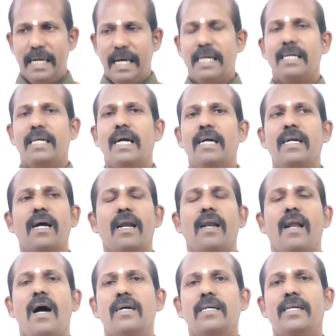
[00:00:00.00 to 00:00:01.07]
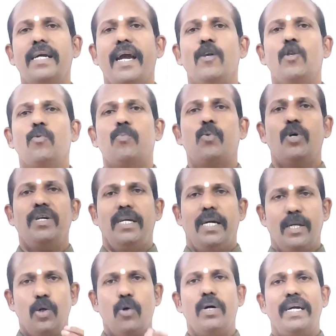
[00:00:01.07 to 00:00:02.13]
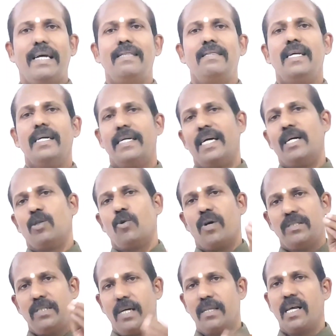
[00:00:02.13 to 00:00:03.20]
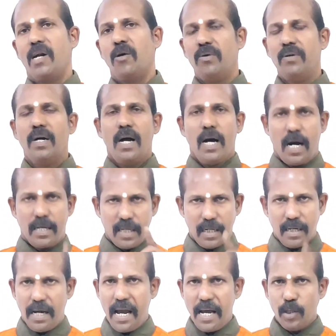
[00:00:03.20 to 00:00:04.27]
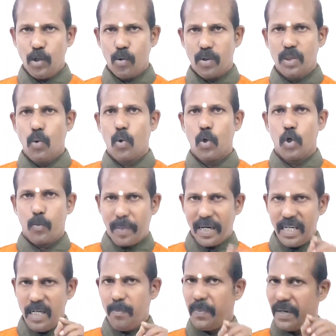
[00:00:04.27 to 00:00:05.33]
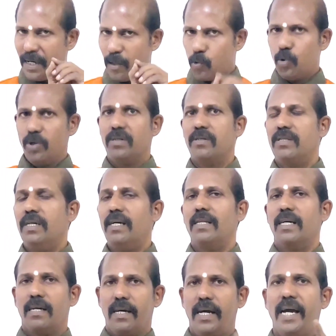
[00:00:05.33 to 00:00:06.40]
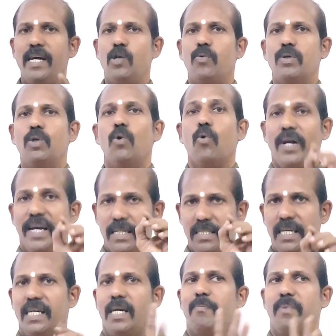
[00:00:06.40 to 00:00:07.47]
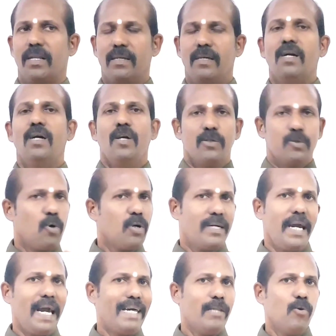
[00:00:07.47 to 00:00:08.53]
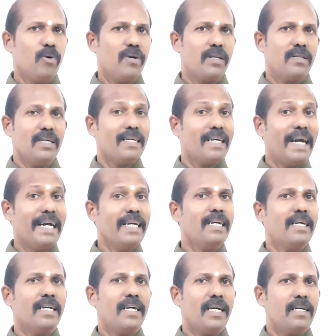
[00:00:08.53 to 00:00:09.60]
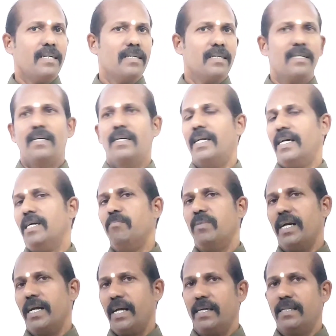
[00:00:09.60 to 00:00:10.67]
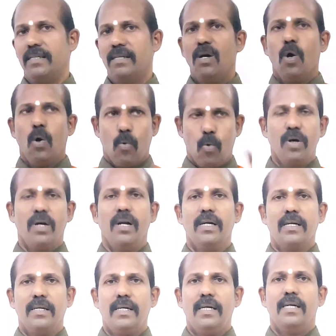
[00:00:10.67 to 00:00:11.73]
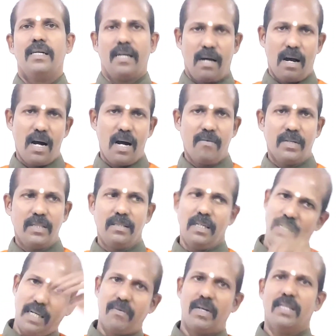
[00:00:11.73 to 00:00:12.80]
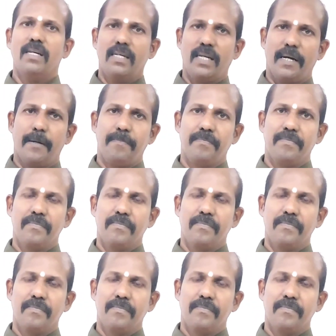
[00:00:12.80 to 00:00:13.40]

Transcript: எங்கெங்கெல்லாம் கேது போய் ஏதோ எந்த கிரகத்தோடு சேர்ந்தாலும் அந்த கேது வந்து உங்களுக்கு ஒரு படிப்பினை கொடுக்குது அந்த கேது வந்து உங்களை எச்சரிக்கை பண்ணுது ஸோ கேதுங்கிறது கெடுக்கிற கிரகம் கிடையாது உங்களுக்கு நான் வந்து இங்கே வந்துட்டேன்